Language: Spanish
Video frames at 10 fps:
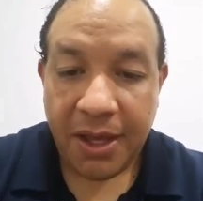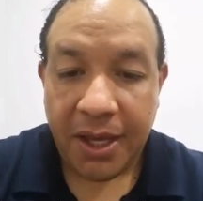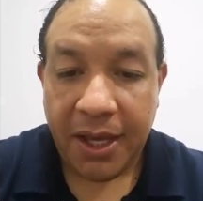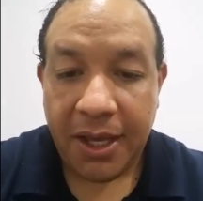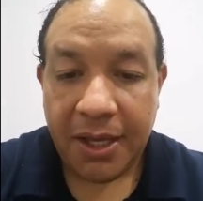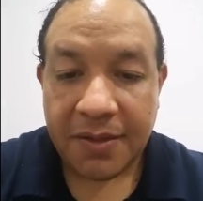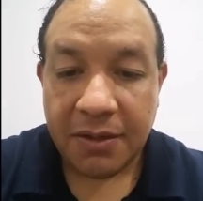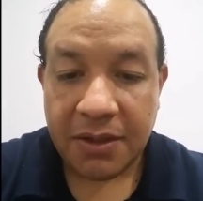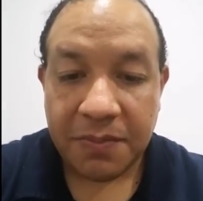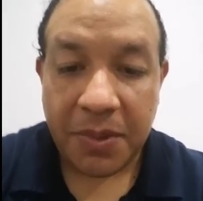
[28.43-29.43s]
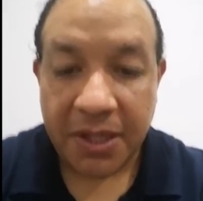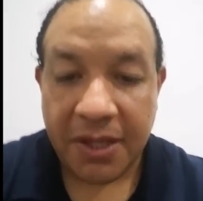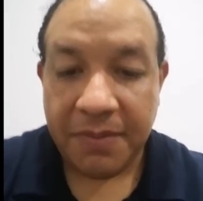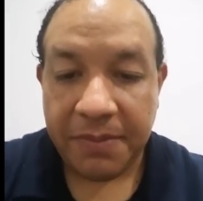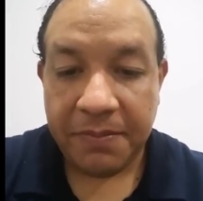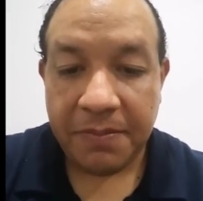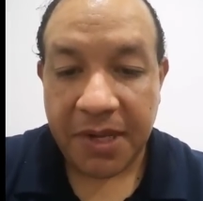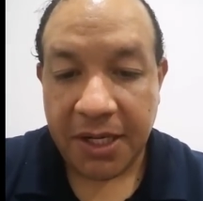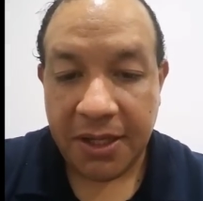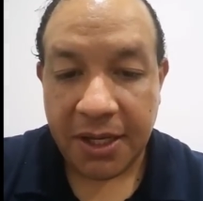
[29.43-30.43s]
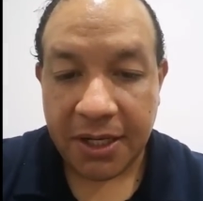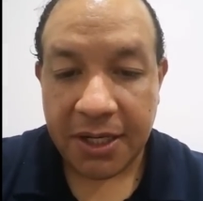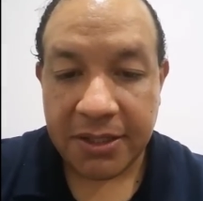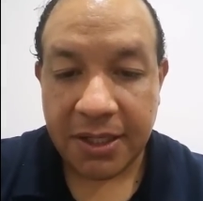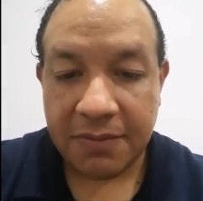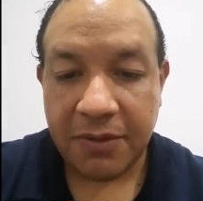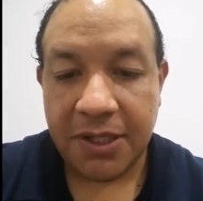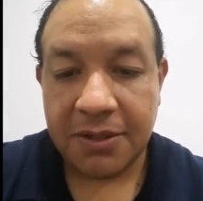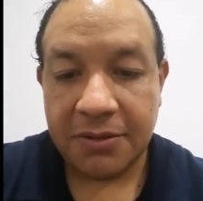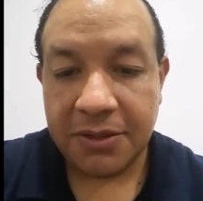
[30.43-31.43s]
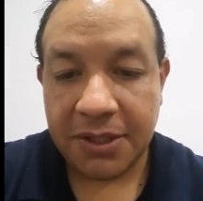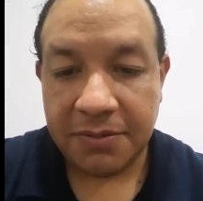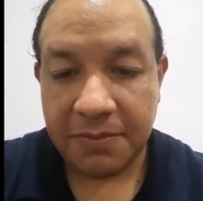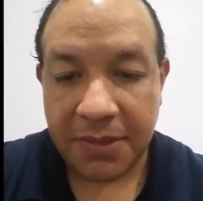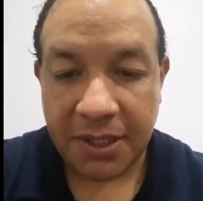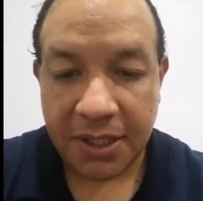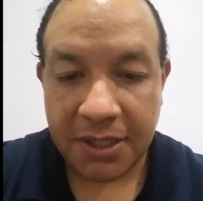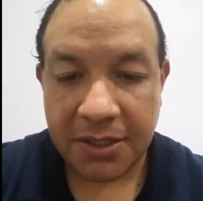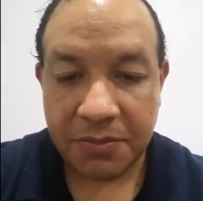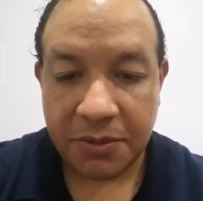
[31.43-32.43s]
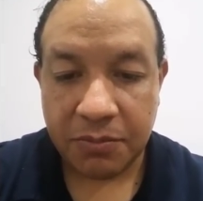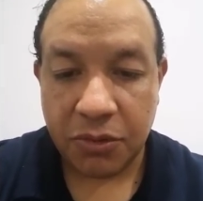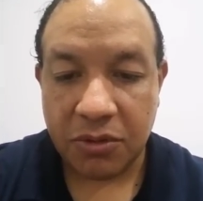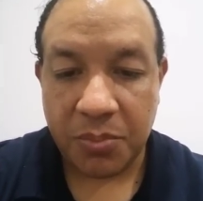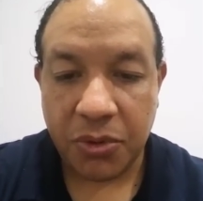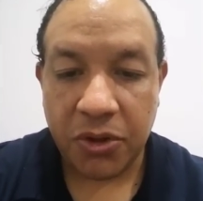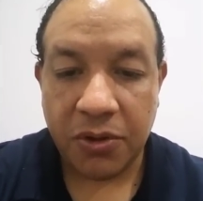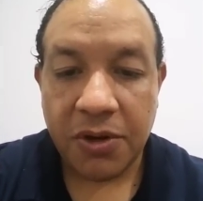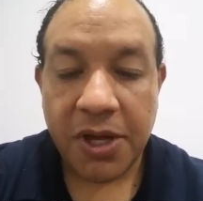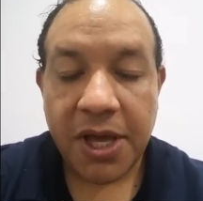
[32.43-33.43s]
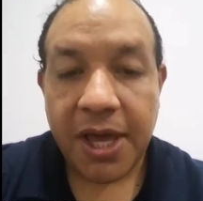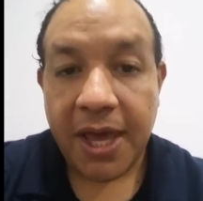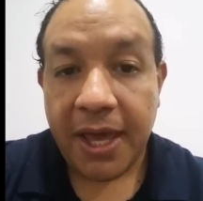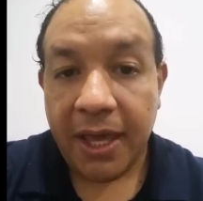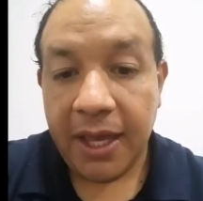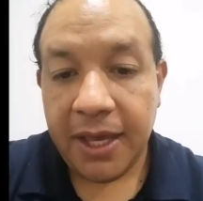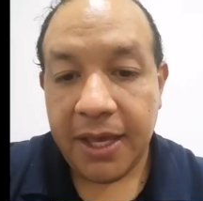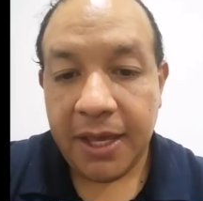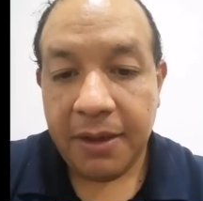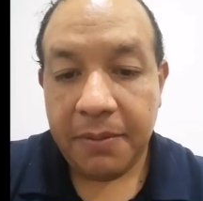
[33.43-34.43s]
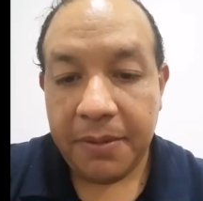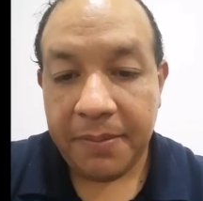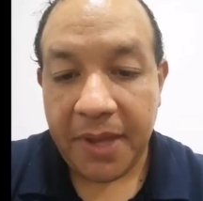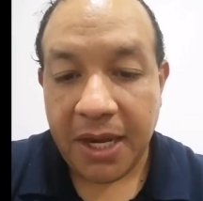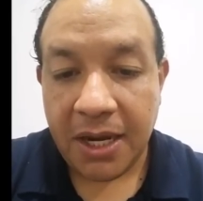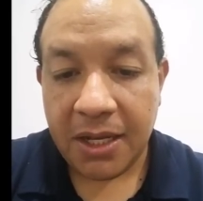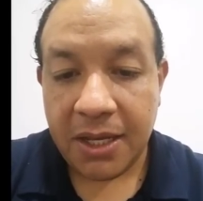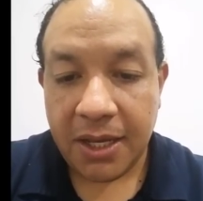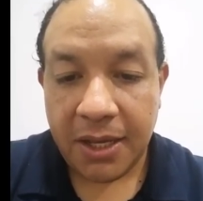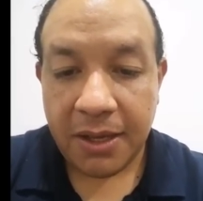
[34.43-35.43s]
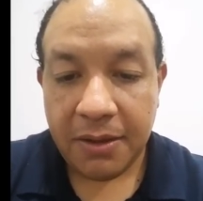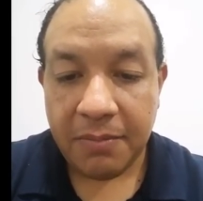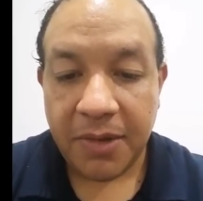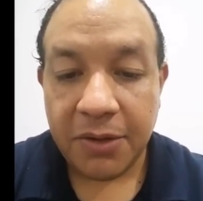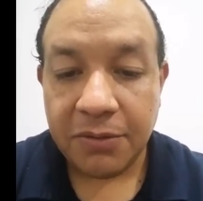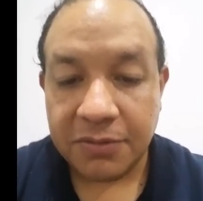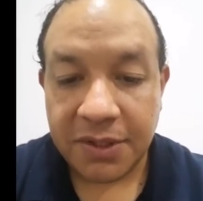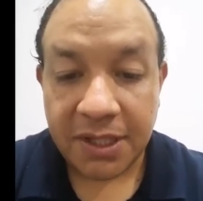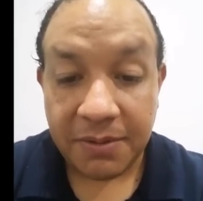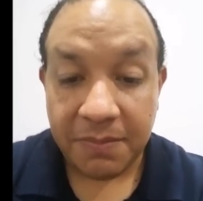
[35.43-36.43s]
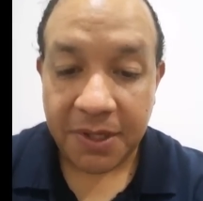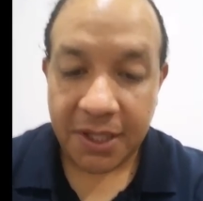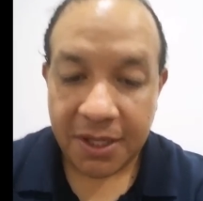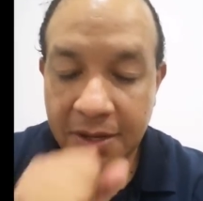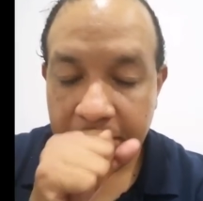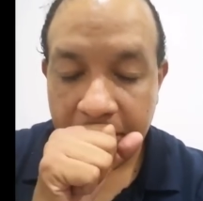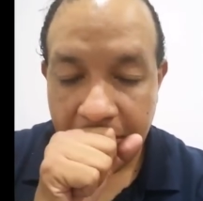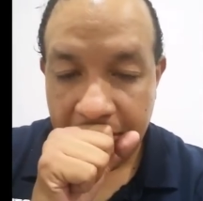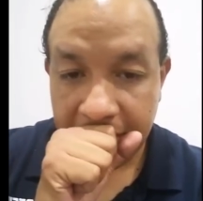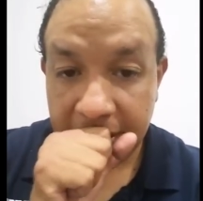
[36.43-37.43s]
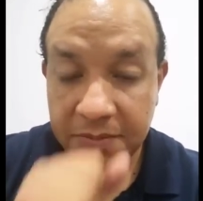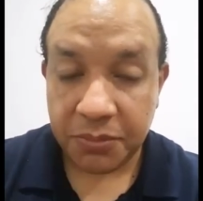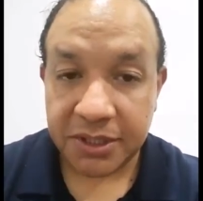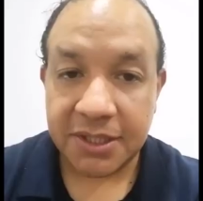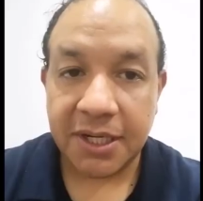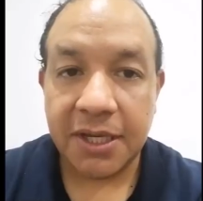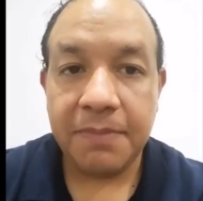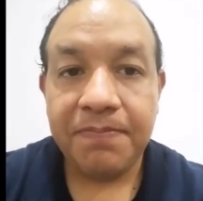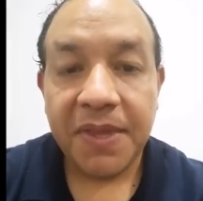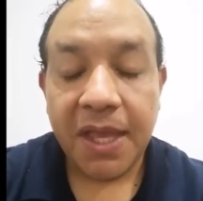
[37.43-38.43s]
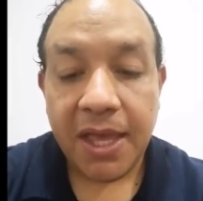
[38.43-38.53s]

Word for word: Eh, señora espléndida bienvenida, gracias, buenas noches, bienvenida, gracias por, tu apoyo. Eh, en el que Mayo Rusquita, bienvenida, gracias por estar aquí.